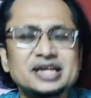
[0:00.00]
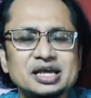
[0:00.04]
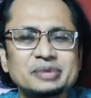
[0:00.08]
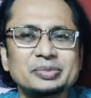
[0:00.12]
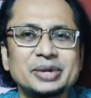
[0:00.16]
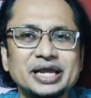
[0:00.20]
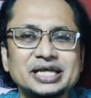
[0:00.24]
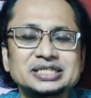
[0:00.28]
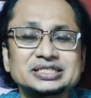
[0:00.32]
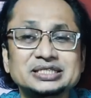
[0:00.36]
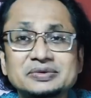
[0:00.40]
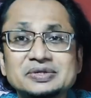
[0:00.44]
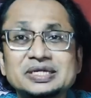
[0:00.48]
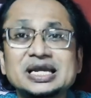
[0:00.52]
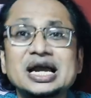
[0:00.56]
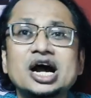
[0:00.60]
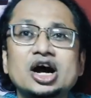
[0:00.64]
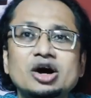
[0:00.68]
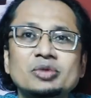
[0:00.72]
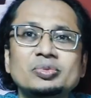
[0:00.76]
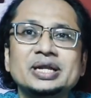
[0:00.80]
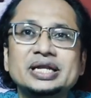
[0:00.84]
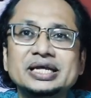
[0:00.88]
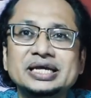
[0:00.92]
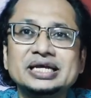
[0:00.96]
নেমে গেছে এমনকি
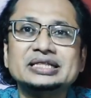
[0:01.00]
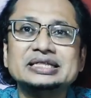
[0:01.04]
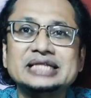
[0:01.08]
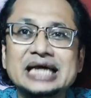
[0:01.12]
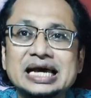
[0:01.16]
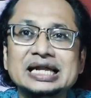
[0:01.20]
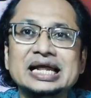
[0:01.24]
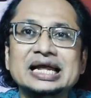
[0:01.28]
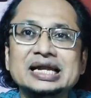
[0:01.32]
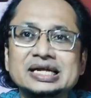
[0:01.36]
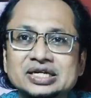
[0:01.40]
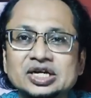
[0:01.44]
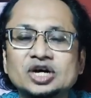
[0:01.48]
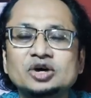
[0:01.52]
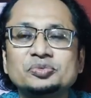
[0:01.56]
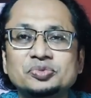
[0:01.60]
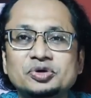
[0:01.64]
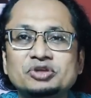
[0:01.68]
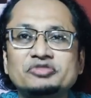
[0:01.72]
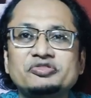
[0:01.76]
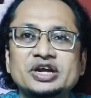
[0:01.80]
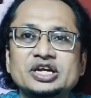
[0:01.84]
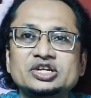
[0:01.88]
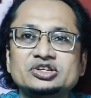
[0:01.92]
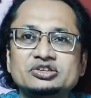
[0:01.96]
আওয়ামী লীগের দালালরাও
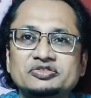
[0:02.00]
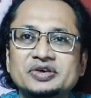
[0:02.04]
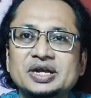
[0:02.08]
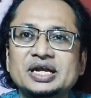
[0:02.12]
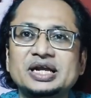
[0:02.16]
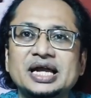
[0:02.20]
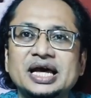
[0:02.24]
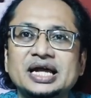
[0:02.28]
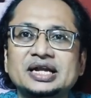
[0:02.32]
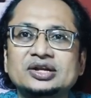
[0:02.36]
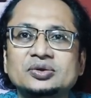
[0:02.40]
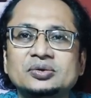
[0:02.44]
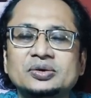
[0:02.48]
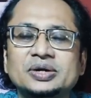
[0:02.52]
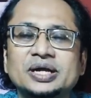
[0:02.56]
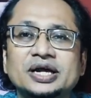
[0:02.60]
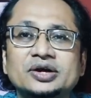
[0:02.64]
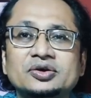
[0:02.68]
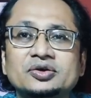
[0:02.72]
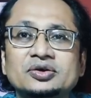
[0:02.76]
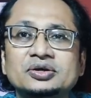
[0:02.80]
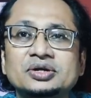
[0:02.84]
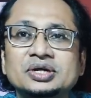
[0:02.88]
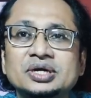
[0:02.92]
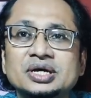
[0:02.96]
প্রোফাইল টোফাইল লাল করে
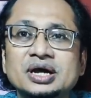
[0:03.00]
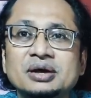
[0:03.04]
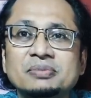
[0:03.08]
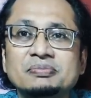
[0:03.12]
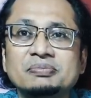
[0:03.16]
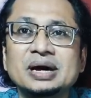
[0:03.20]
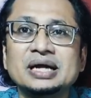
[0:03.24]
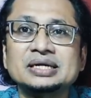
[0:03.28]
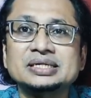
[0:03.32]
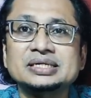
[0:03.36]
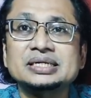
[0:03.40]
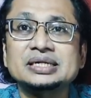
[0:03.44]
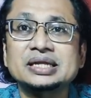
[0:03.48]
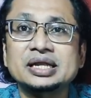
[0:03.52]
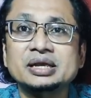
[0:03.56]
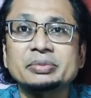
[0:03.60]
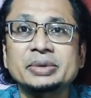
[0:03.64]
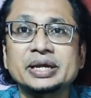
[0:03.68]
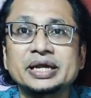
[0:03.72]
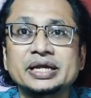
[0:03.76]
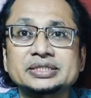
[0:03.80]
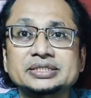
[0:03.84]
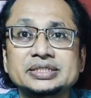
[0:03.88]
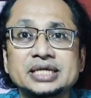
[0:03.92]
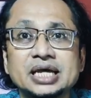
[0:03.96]
এখন মাঠে নেমে
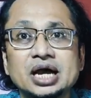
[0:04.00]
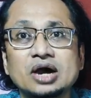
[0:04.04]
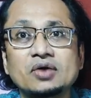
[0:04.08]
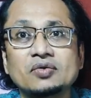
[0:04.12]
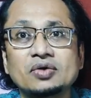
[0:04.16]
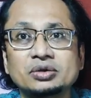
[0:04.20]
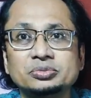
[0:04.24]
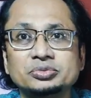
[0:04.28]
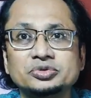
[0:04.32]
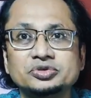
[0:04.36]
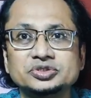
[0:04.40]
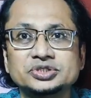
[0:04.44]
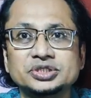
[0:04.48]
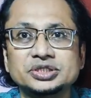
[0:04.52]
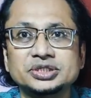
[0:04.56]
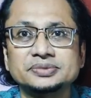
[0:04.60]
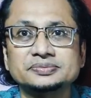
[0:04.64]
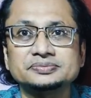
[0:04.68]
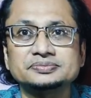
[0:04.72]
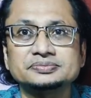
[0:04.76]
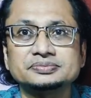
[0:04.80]
গেছে হাওয়া বুঝে